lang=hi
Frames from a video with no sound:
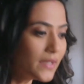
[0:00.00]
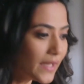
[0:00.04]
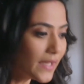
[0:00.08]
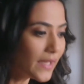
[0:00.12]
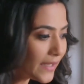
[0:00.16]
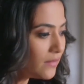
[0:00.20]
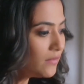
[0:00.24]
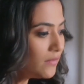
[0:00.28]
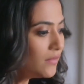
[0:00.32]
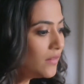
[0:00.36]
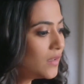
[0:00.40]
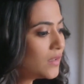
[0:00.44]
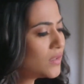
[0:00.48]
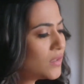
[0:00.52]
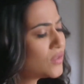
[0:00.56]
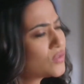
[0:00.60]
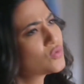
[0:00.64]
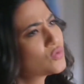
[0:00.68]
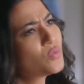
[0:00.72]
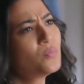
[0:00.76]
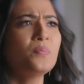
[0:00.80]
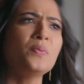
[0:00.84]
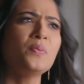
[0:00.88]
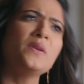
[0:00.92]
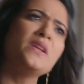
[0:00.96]
नहीं
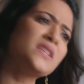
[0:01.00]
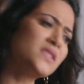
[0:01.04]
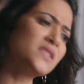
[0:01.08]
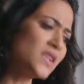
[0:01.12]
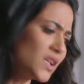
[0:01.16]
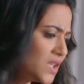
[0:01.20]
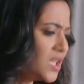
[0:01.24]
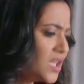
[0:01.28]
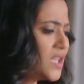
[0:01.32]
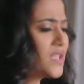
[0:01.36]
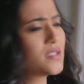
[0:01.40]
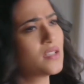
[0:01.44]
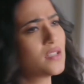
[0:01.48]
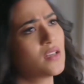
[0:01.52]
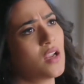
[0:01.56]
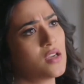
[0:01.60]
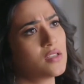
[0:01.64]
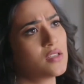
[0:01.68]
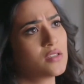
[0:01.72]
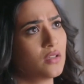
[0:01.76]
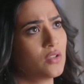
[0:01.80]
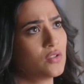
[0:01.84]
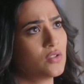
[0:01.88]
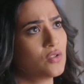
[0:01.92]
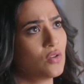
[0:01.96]
तुम प्लीज ना ठीक से
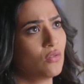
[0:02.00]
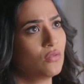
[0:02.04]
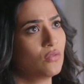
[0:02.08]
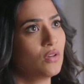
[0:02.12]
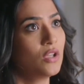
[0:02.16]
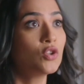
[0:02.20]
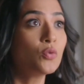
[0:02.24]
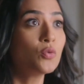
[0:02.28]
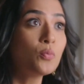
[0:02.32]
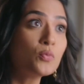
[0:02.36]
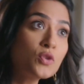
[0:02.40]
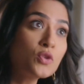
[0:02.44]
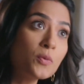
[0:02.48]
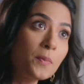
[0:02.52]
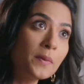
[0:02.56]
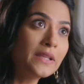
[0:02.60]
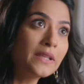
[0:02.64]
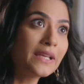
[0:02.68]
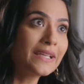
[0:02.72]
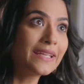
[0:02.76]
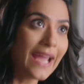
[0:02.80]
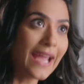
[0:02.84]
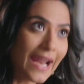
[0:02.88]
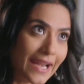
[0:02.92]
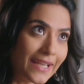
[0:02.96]
नाश्ता करके जाओ नहीं तो मुझे
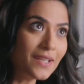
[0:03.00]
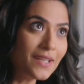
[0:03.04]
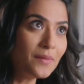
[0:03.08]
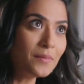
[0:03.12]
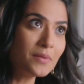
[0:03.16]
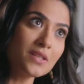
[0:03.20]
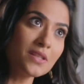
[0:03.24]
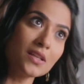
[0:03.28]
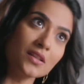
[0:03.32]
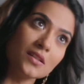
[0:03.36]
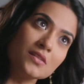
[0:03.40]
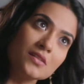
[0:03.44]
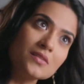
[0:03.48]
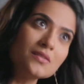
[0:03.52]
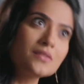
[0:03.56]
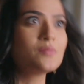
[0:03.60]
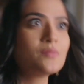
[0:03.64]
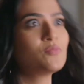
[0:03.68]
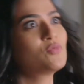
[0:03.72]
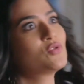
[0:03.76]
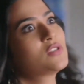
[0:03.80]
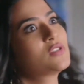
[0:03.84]
पता है कैंटीन में जाके ना